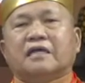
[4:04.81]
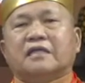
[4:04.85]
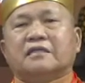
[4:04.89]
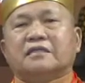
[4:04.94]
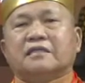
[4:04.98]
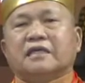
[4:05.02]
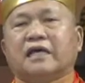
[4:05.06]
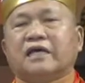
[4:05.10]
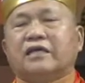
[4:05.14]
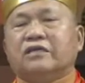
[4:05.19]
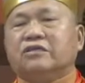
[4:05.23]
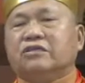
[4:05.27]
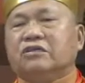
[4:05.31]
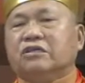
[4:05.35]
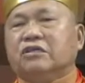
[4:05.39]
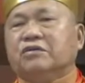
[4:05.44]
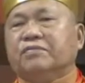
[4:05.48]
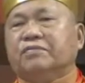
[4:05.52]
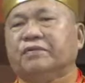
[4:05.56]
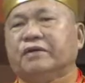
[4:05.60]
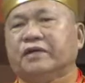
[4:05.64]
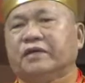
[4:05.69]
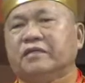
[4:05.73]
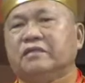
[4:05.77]
在日
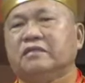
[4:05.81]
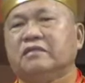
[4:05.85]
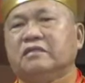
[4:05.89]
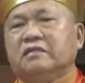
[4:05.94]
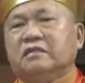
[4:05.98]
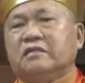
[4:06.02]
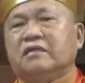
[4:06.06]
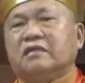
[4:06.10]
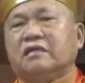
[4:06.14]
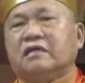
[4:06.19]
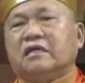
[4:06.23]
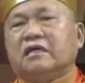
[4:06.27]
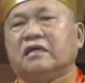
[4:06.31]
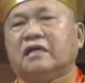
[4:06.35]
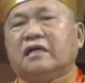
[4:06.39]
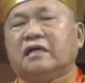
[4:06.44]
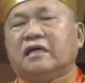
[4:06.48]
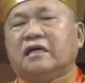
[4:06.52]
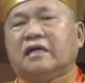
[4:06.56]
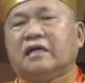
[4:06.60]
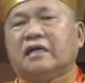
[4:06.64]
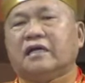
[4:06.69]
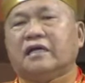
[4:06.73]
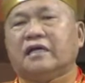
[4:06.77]
本
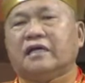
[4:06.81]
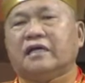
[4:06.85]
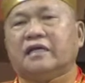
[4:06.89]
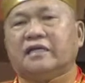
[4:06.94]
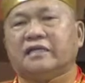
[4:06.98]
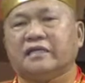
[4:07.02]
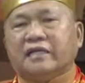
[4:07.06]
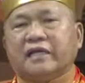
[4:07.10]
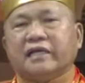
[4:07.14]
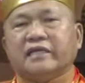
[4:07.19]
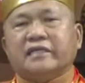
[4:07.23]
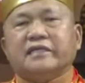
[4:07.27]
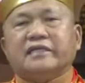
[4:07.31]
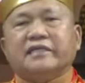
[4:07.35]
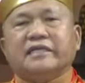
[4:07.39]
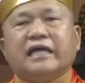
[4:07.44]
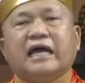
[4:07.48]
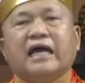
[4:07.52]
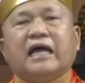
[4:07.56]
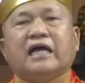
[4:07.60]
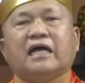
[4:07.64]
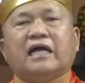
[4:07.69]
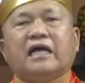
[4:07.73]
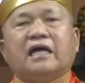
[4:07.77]
也一
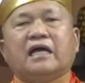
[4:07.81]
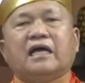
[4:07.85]
样。